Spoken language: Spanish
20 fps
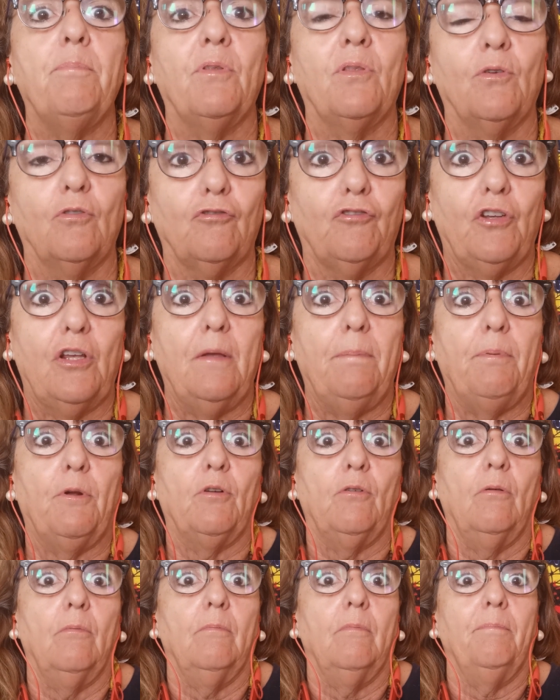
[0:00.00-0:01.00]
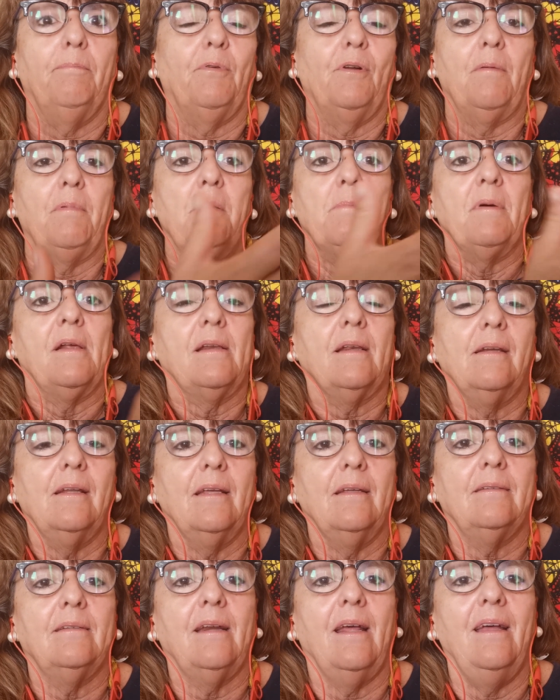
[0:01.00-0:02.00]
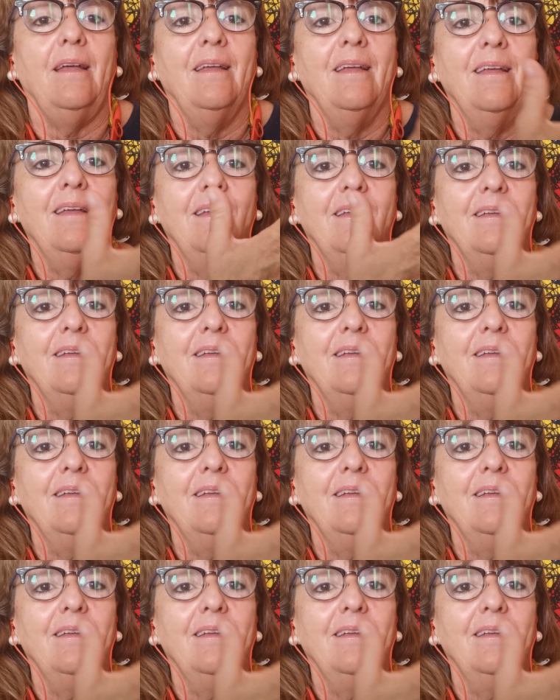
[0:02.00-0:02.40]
pues digo, sí, pero por la misma regla de tres,